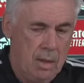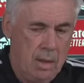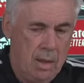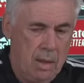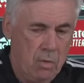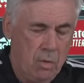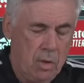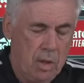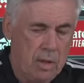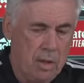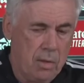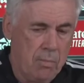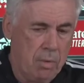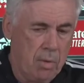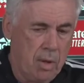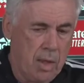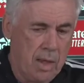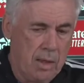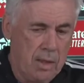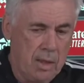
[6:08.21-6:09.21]
eh, una
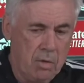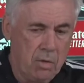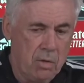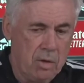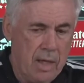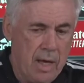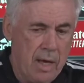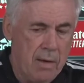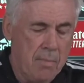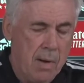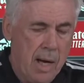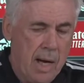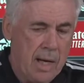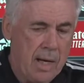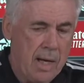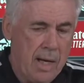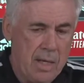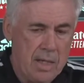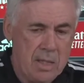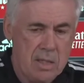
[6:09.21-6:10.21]
temporada donde hay
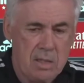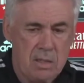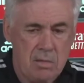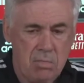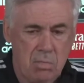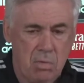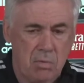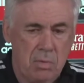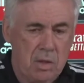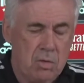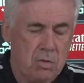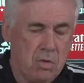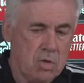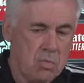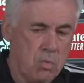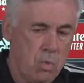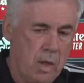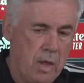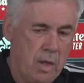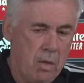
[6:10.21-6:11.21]
bajas, momentos
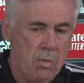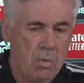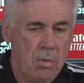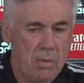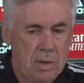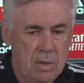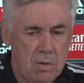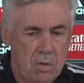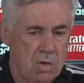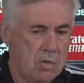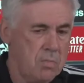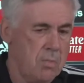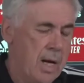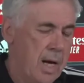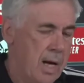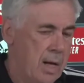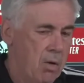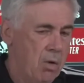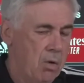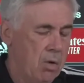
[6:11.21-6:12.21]
buenos, momentos
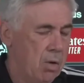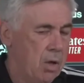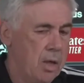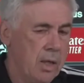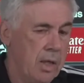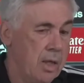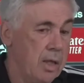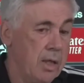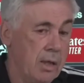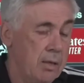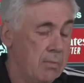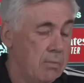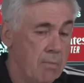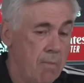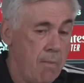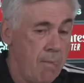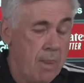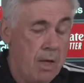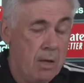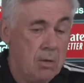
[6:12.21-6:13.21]
malos, eh,
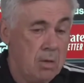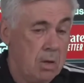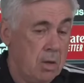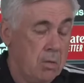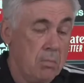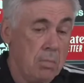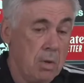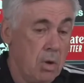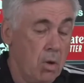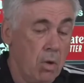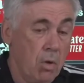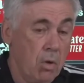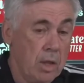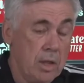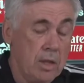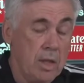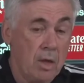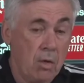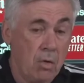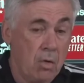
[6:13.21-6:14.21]
pero lo que
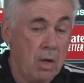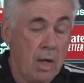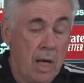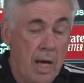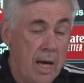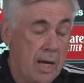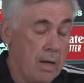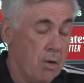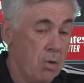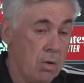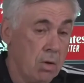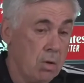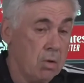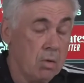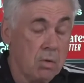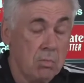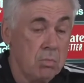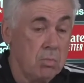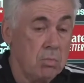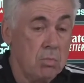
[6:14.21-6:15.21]
tengo
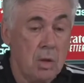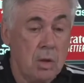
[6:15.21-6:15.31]
claro